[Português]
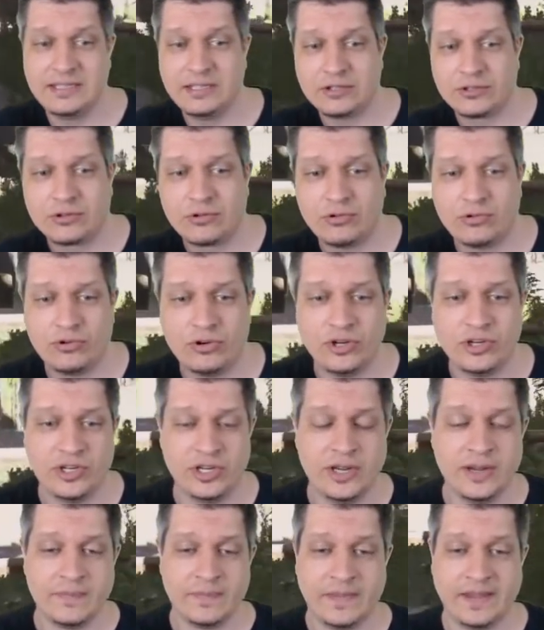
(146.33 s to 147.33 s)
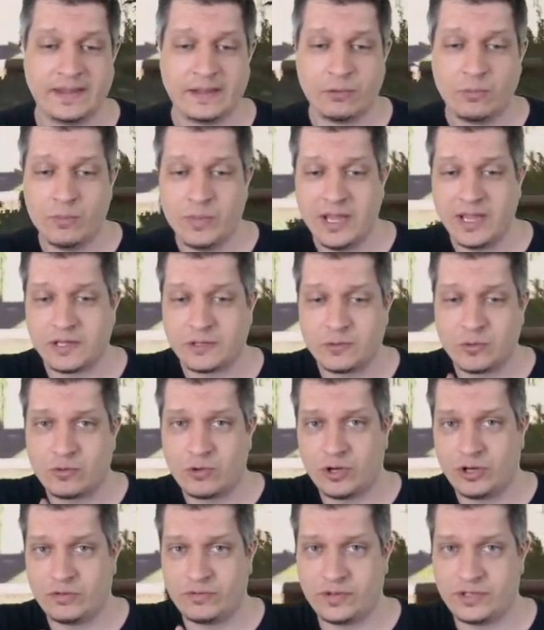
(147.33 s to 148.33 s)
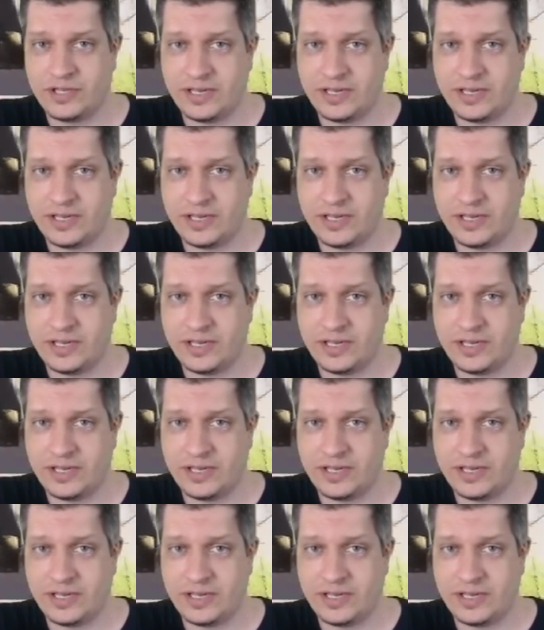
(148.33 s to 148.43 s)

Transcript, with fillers: esconde. Então, mesmo quando você